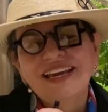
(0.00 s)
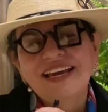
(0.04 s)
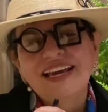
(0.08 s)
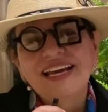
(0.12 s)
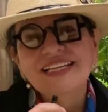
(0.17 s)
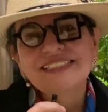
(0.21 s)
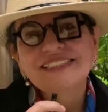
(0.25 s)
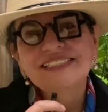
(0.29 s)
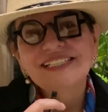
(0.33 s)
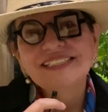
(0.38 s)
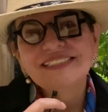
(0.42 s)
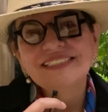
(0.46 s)

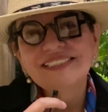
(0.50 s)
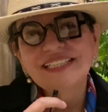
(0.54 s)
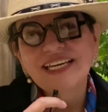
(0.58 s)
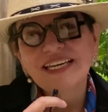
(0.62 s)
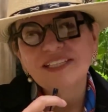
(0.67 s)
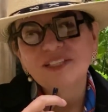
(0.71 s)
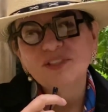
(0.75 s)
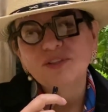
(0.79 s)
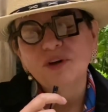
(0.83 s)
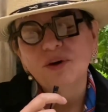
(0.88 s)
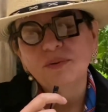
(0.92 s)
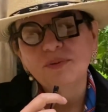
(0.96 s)
Es el
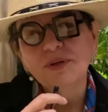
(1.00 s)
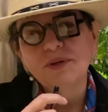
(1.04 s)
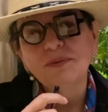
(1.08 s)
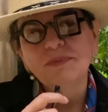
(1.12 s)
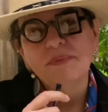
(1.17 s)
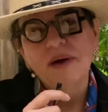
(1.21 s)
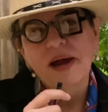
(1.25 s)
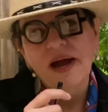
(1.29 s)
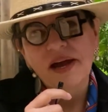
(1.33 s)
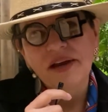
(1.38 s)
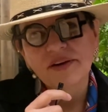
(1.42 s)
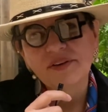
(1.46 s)
JW
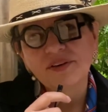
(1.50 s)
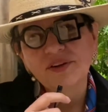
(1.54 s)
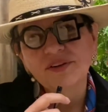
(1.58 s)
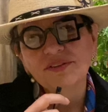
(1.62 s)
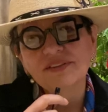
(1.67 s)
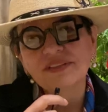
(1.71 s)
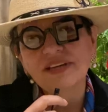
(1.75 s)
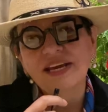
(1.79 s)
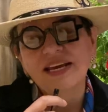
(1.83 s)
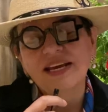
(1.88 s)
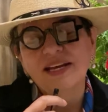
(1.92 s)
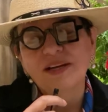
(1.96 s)

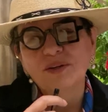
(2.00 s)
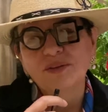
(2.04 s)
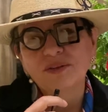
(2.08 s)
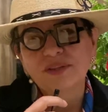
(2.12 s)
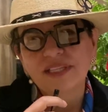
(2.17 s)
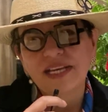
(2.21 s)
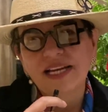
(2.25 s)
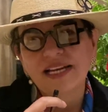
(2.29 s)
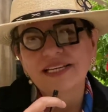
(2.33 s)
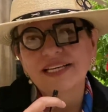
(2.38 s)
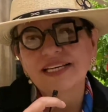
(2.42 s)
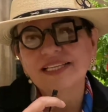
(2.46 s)
Marriott, el
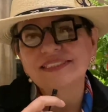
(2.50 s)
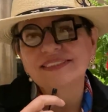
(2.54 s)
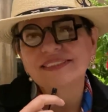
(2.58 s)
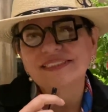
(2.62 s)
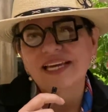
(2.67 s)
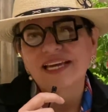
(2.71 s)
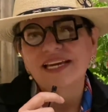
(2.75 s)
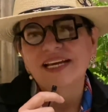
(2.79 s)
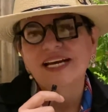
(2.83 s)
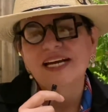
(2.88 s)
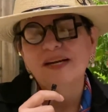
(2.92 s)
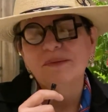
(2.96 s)
hotel que
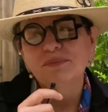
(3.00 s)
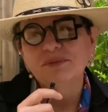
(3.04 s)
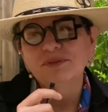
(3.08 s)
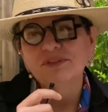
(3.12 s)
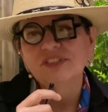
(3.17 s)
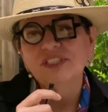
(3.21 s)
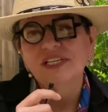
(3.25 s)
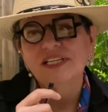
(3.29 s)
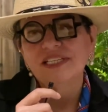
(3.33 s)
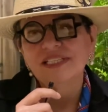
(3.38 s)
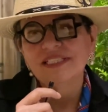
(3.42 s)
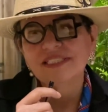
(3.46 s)
está en
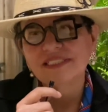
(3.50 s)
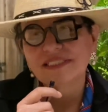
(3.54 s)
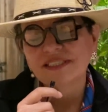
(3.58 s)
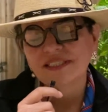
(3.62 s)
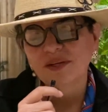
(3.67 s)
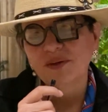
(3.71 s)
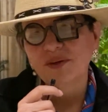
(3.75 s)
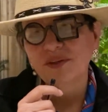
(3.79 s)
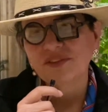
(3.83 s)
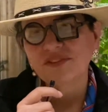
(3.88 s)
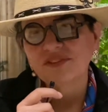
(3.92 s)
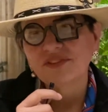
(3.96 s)
Campos
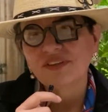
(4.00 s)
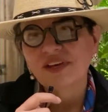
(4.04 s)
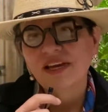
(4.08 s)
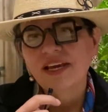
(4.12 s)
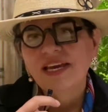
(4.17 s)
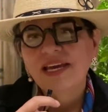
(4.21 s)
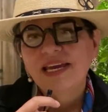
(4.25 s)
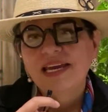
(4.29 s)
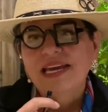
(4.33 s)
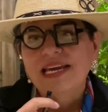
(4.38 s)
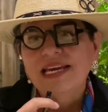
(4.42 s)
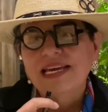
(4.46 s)
Elíseos,
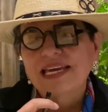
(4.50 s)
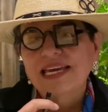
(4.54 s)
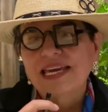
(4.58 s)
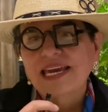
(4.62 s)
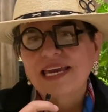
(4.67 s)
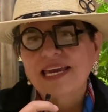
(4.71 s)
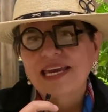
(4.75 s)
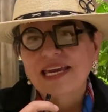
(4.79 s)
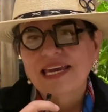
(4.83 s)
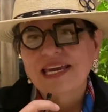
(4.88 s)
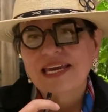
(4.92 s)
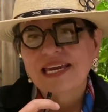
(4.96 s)

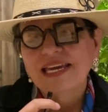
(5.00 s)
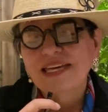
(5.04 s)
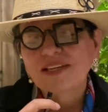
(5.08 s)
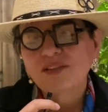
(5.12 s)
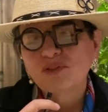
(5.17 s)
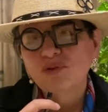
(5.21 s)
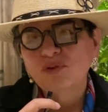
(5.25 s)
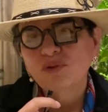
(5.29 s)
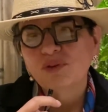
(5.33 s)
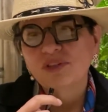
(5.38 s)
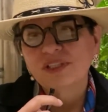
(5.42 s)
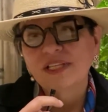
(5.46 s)
que
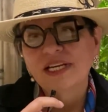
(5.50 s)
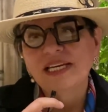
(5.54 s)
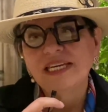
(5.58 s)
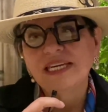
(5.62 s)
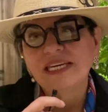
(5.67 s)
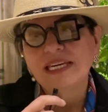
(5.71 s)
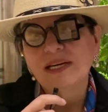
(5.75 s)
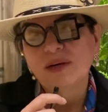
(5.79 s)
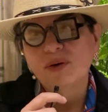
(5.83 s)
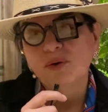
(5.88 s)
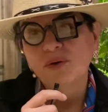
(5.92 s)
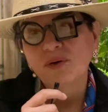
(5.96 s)
es un hotel
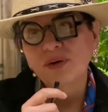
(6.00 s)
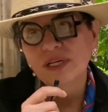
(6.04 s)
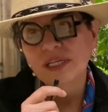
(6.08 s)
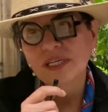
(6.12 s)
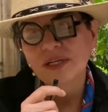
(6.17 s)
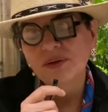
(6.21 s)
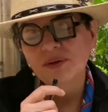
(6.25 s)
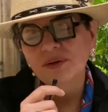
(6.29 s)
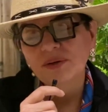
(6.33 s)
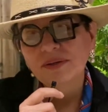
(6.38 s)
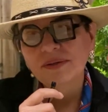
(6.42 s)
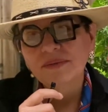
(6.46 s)

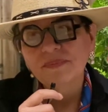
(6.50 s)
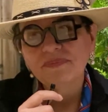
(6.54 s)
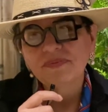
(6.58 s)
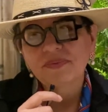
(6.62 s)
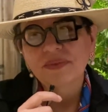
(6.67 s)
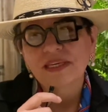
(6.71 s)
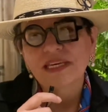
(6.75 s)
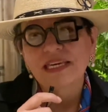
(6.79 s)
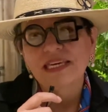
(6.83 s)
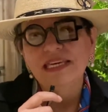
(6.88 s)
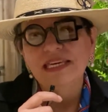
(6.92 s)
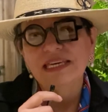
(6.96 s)
icónico
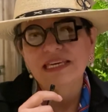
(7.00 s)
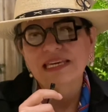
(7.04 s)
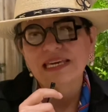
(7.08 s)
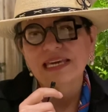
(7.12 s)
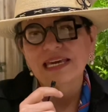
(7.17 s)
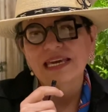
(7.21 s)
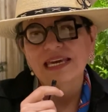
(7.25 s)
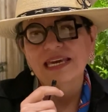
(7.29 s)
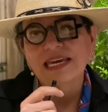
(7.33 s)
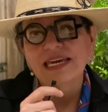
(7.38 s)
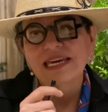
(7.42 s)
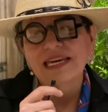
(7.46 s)
y
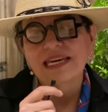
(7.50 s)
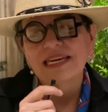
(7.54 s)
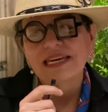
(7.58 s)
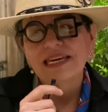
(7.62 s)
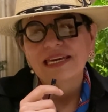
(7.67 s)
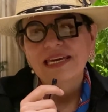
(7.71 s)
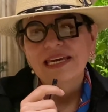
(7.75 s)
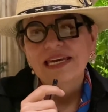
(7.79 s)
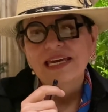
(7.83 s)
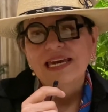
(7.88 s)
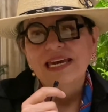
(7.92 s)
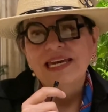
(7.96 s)
que
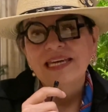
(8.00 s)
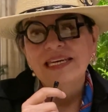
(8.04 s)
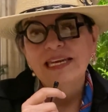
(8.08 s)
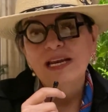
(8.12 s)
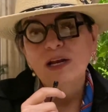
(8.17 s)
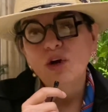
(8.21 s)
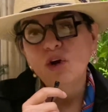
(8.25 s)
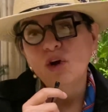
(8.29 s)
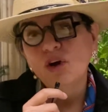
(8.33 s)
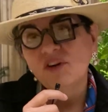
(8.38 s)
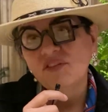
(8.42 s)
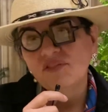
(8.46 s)
en
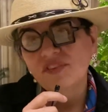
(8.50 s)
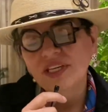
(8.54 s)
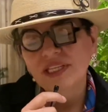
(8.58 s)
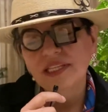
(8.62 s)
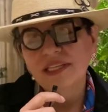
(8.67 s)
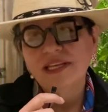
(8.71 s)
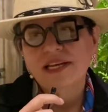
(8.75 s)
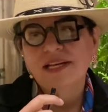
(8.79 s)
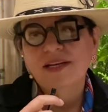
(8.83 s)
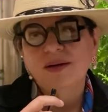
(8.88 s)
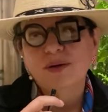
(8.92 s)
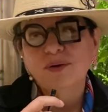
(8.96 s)
el lobby
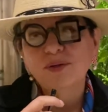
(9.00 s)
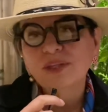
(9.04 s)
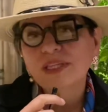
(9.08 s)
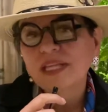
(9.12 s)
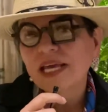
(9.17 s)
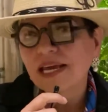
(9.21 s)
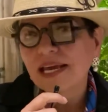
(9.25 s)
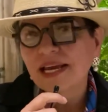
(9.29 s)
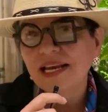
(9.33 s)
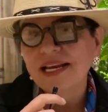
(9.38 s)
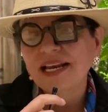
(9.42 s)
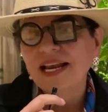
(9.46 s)
del
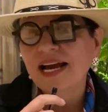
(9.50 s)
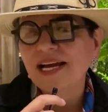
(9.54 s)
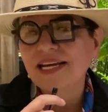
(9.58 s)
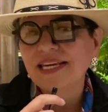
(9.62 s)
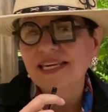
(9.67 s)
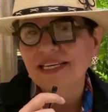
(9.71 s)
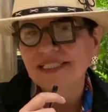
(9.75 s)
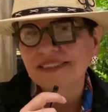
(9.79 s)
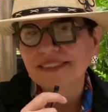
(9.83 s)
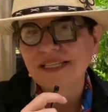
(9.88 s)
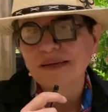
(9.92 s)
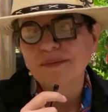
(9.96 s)
hotel
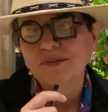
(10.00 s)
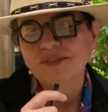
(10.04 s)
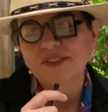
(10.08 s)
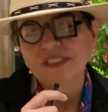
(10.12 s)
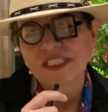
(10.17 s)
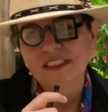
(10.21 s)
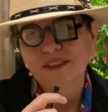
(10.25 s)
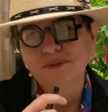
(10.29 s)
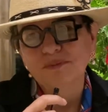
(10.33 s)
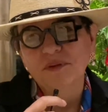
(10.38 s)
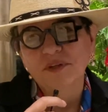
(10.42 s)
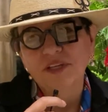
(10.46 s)
aquí estamos
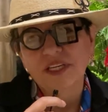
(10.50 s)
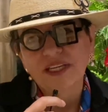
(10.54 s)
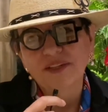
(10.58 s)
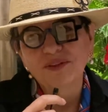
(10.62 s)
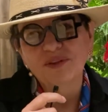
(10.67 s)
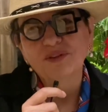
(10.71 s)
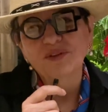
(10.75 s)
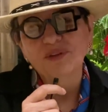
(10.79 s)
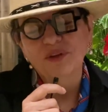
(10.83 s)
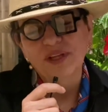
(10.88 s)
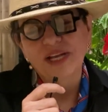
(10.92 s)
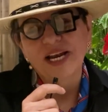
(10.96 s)

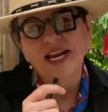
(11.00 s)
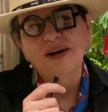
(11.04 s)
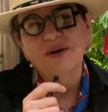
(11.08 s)
exponiendo toda la